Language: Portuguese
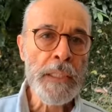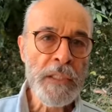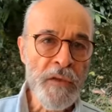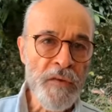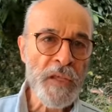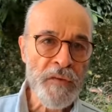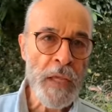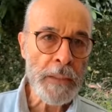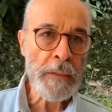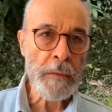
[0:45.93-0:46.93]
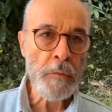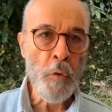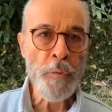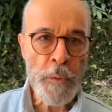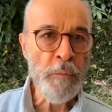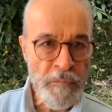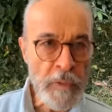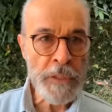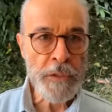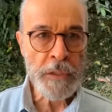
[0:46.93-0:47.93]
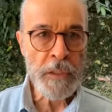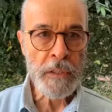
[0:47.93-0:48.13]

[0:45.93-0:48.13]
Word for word: 17 de 2020.